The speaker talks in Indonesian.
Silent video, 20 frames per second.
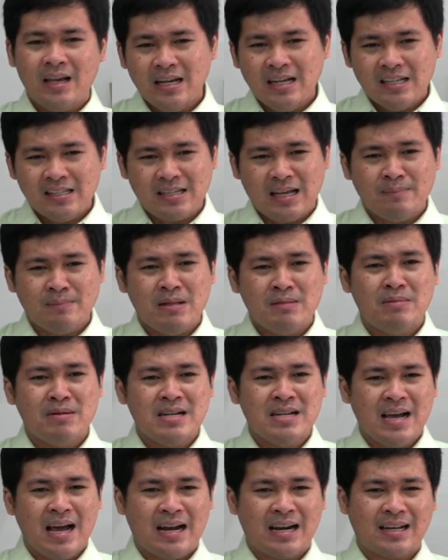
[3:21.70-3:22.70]
Sambil
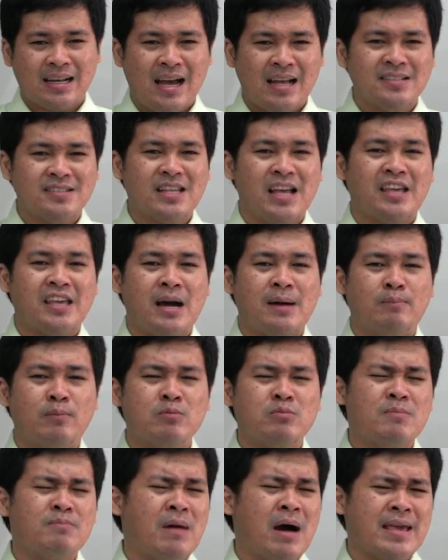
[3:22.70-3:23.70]
mendengarkan, saya
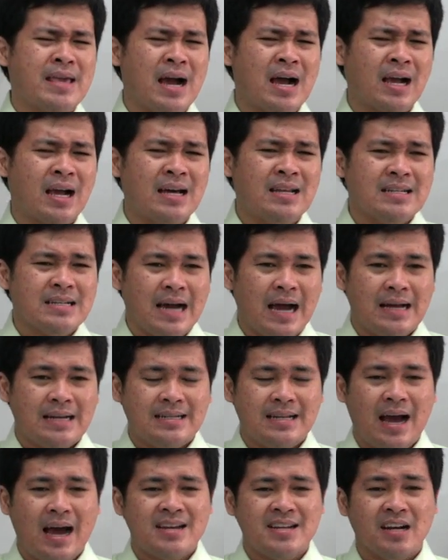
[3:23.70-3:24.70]
pun membayangkan
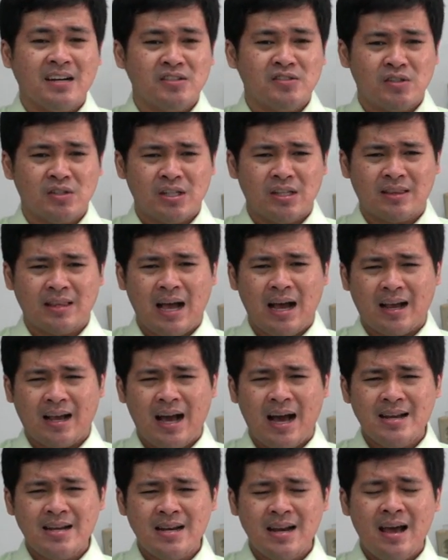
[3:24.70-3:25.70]
keadaan yang
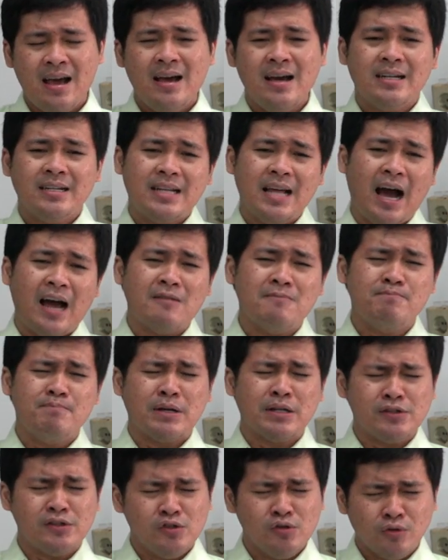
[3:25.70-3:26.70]
diceritakan dan
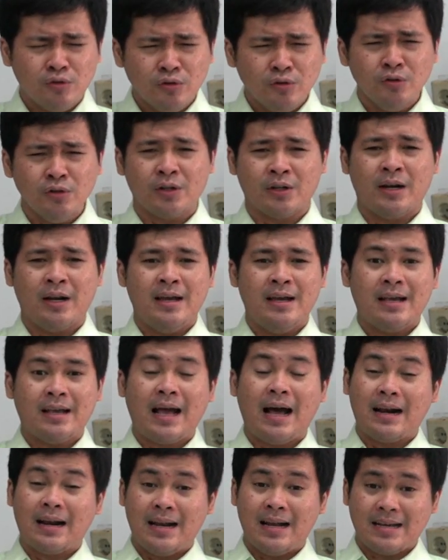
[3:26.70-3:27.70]
bersyukur
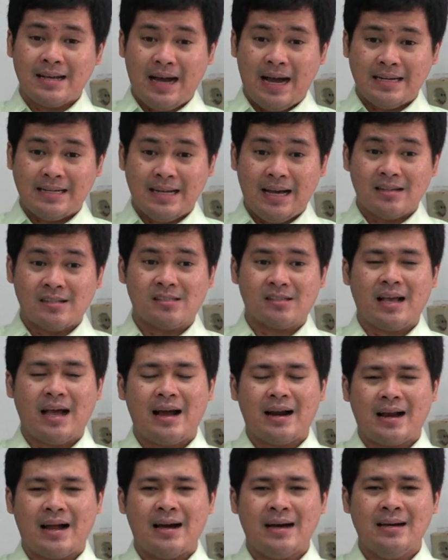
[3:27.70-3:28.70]
karena keadaan
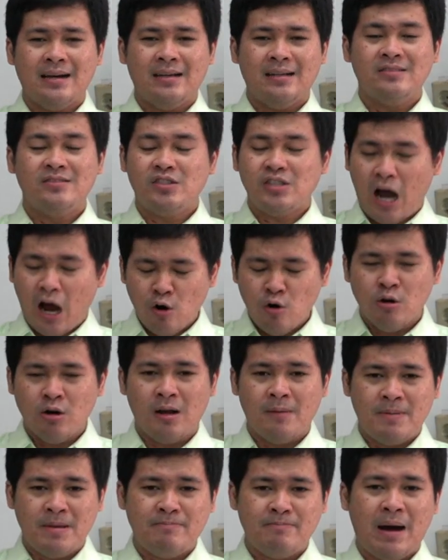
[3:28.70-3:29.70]
sekarang jauh
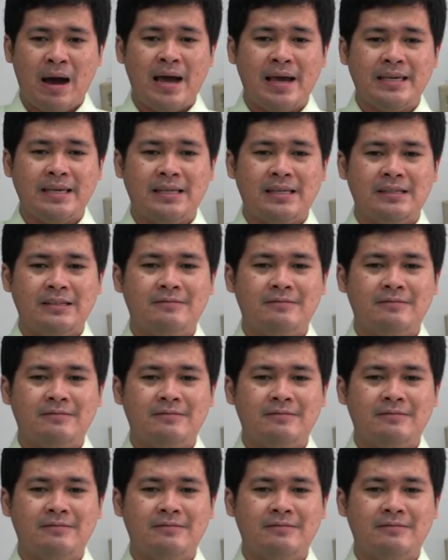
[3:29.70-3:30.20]
lebih baik.